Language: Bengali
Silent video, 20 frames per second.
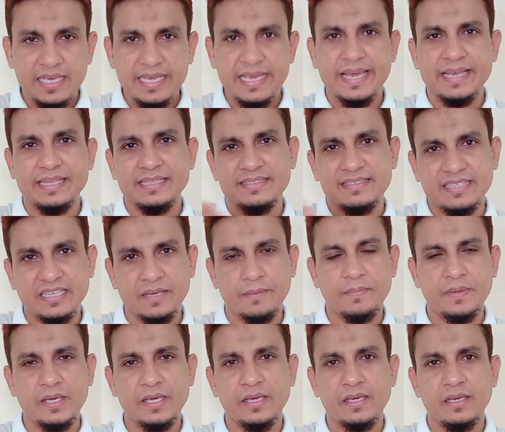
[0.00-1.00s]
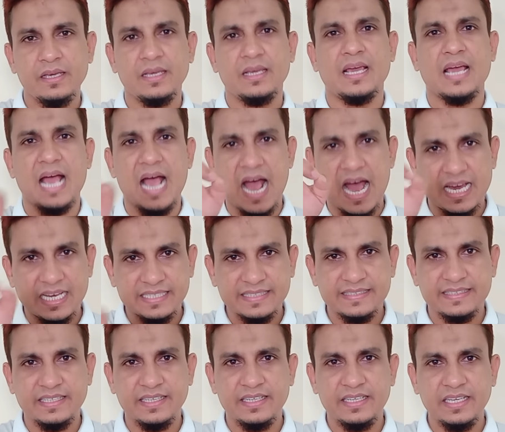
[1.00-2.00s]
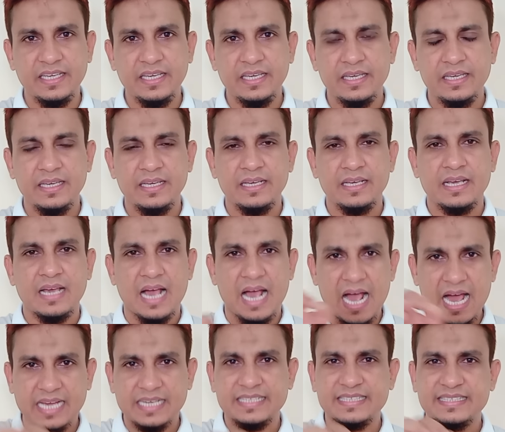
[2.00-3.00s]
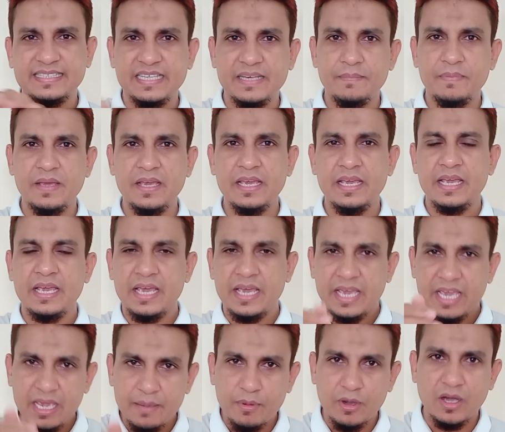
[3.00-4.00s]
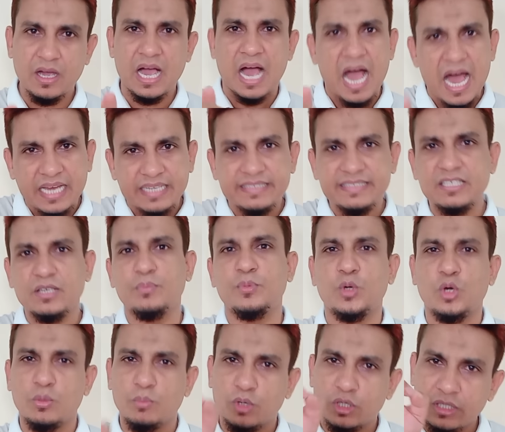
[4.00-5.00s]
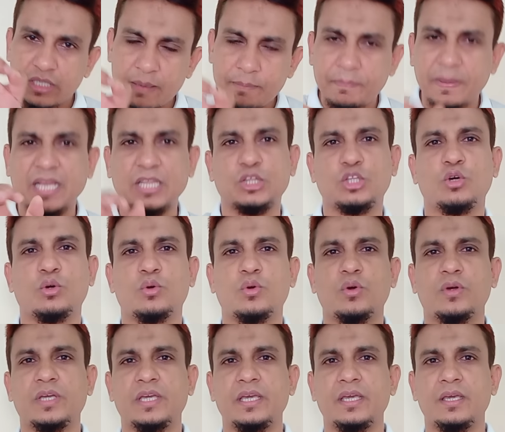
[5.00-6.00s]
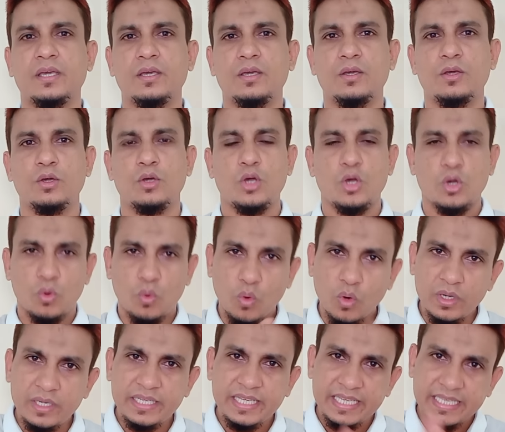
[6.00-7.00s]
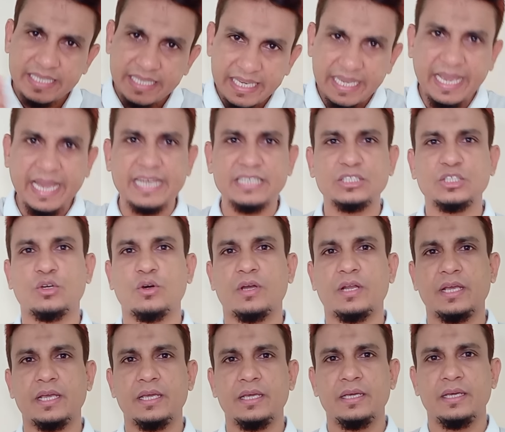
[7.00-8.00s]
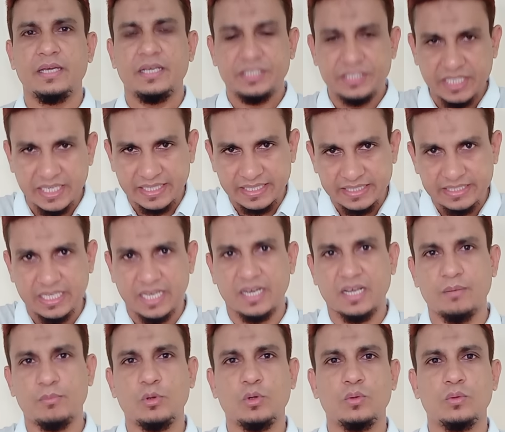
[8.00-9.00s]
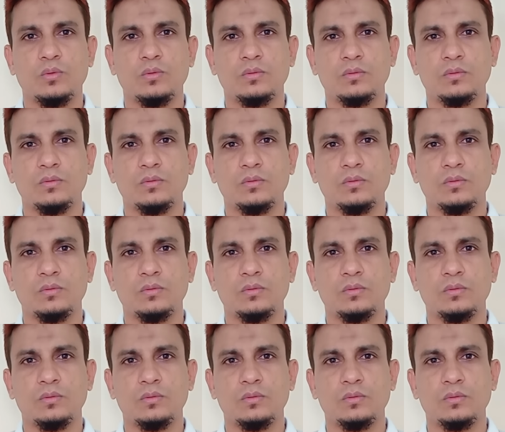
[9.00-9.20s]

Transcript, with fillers: ইএলসিবি আরসিডি আরসিবি এবং আরসিবিওর মধ্যে পার্থক্য কী কোনটি কি কাজ করে সেটি জানাবো